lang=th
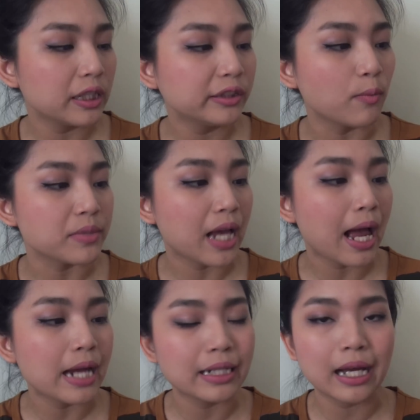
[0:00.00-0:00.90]
รสม
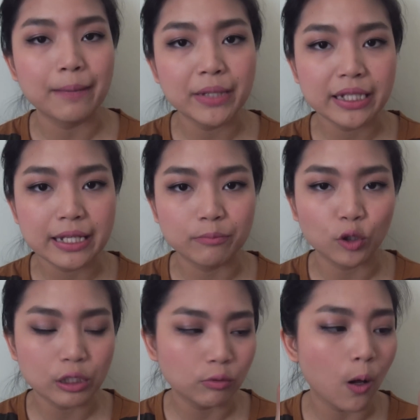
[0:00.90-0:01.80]
ชายนะคะ เป็นครีมล
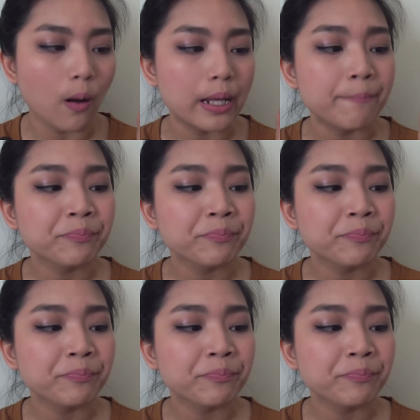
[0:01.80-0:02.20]
ดริ้วรอย